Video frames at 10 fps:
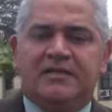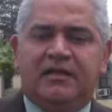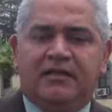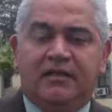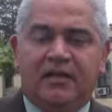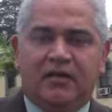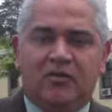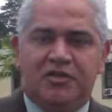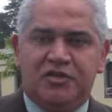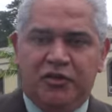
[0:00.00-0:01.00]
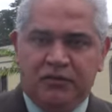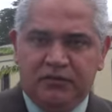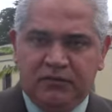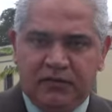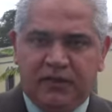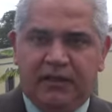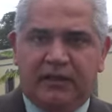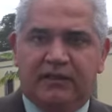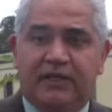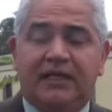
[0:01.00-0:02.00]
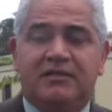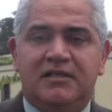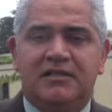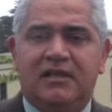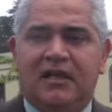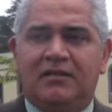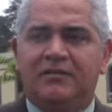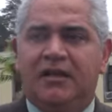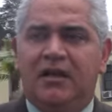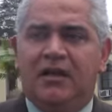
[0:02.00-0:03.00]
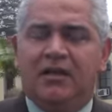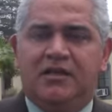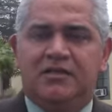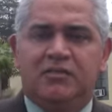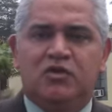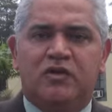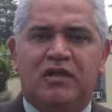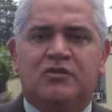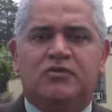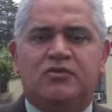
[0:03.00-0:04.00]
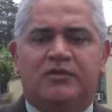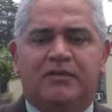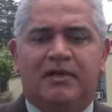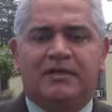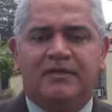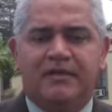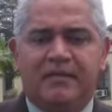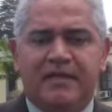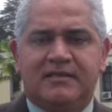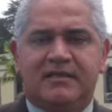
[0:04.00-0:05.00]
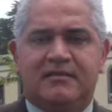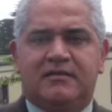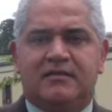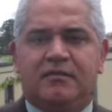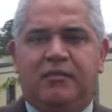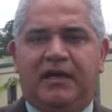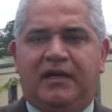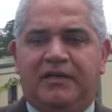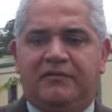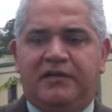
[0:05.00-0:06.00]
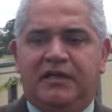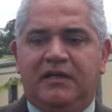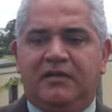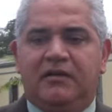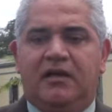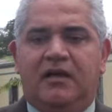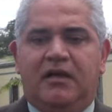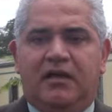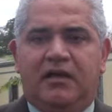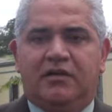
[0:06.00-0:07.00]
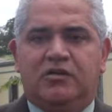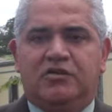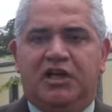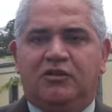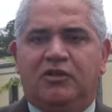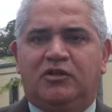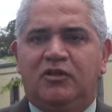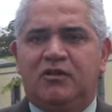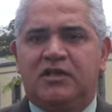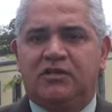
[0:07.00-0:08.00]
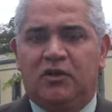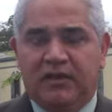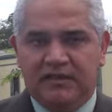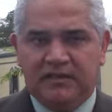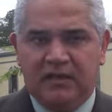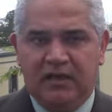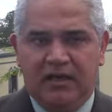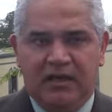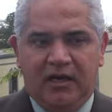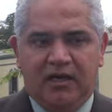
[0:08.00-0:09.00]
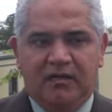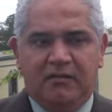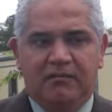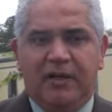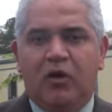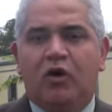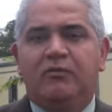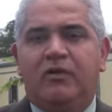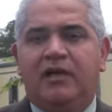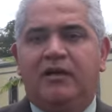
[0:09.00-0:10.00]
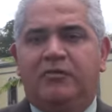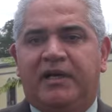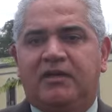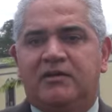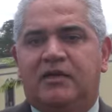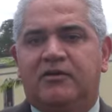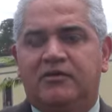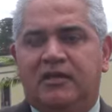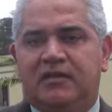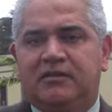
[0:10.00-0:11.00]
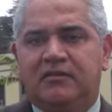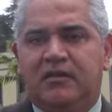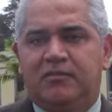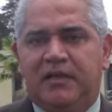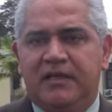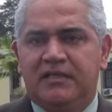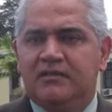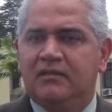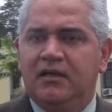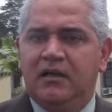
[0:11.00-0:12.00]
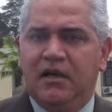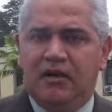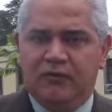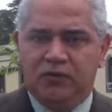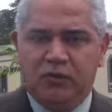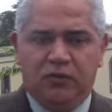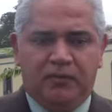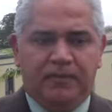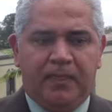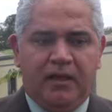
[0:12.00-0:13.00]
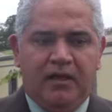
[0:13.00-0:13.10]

presidente de la Comisión eh, de Electricidad hicimos una discusión de más de seis meses para definir, escuchando a todos los actores, el mejor modelo para el desarrollo eléctrico del país a futuro.